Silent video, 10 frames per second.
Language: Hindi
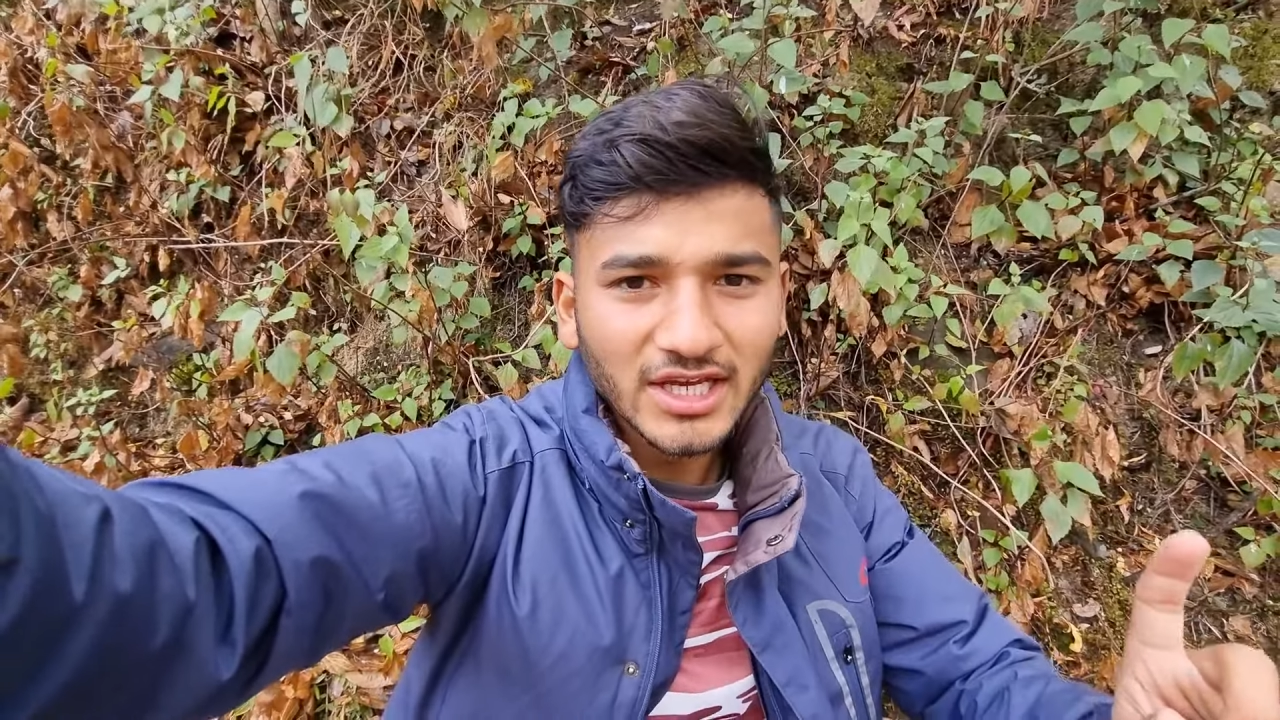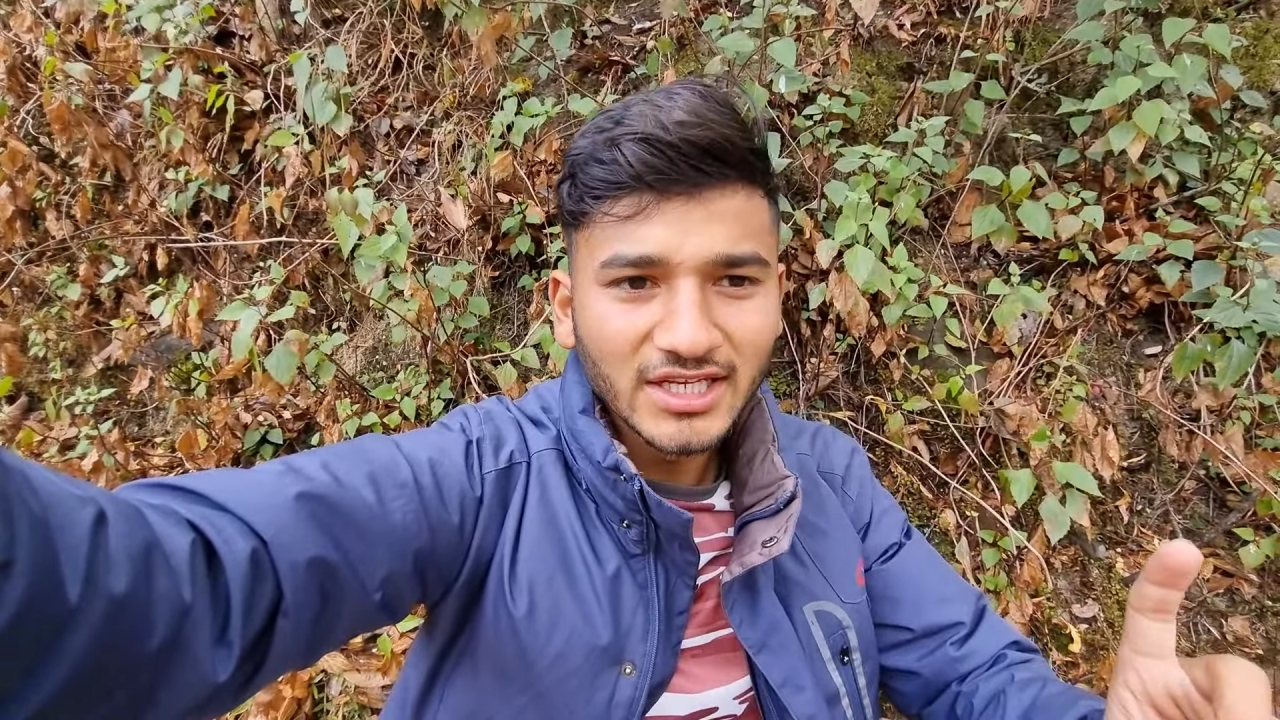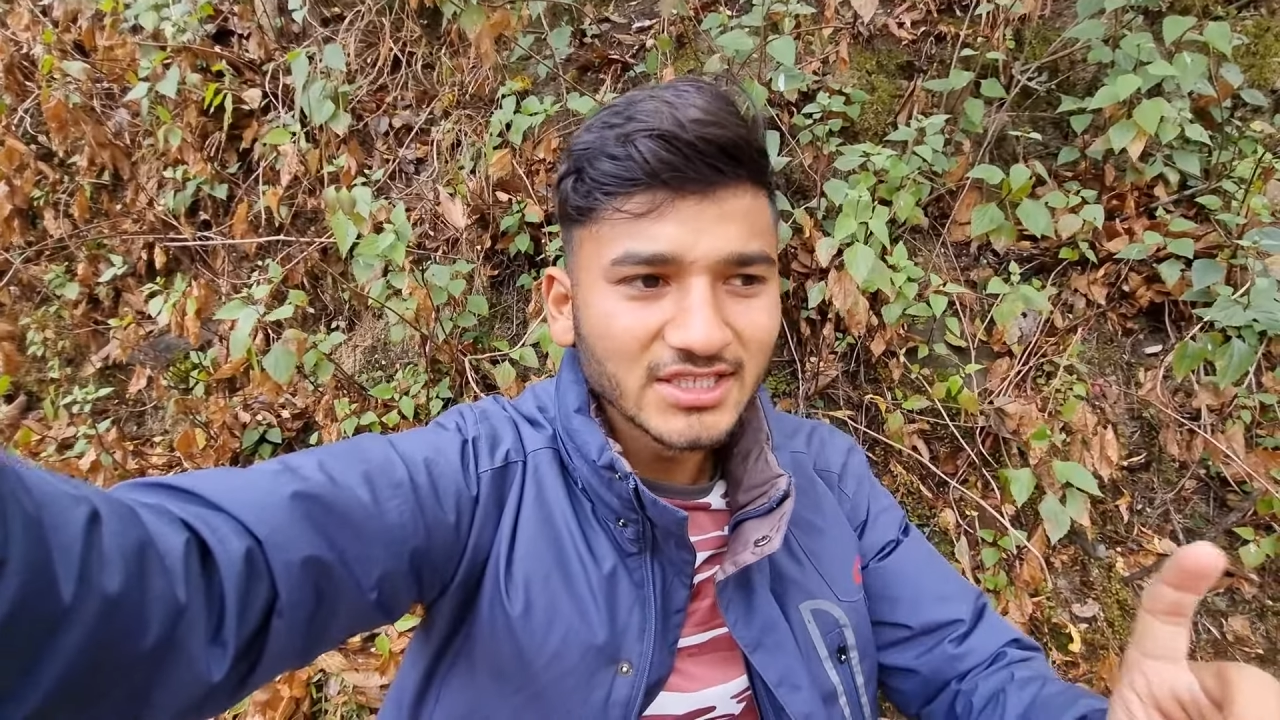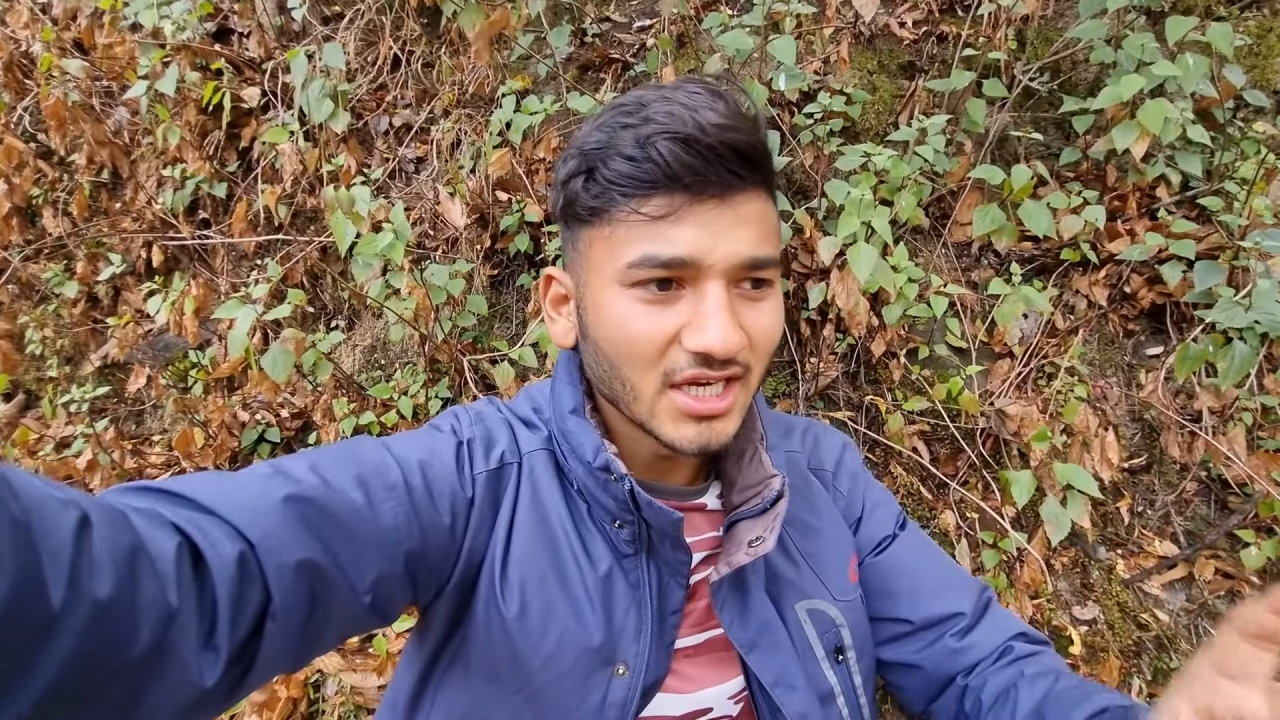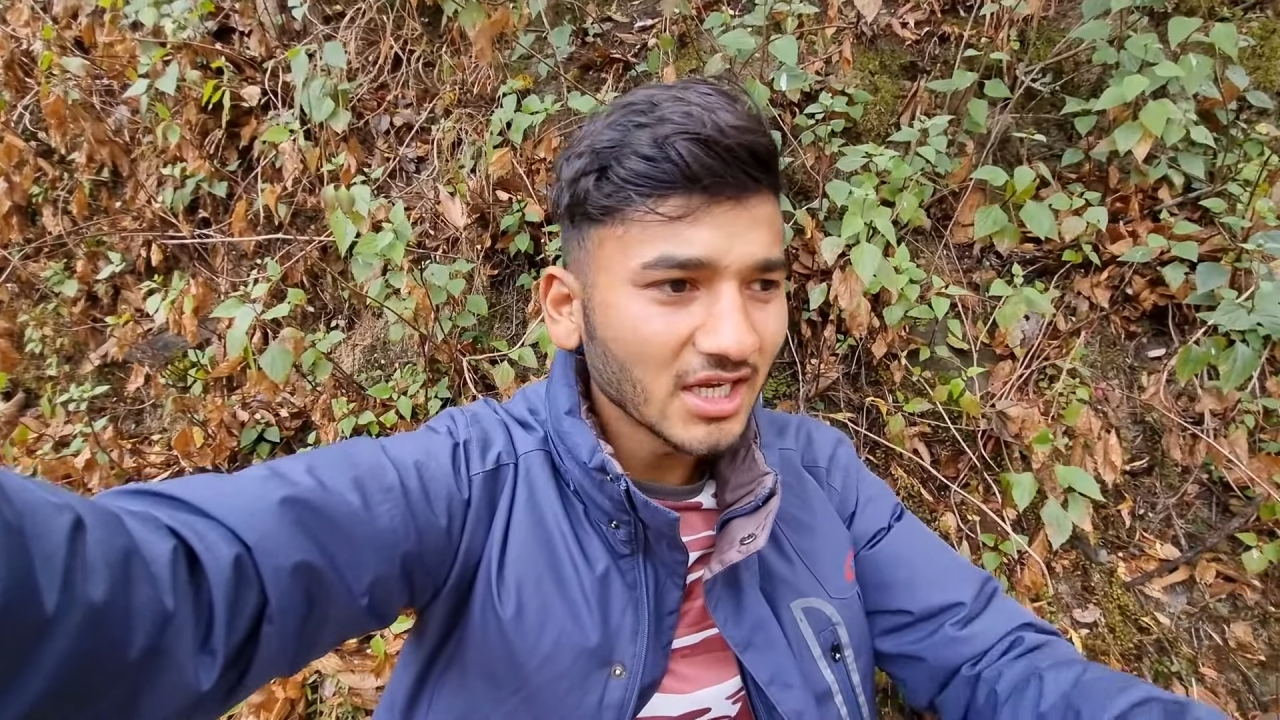ही नहीं जा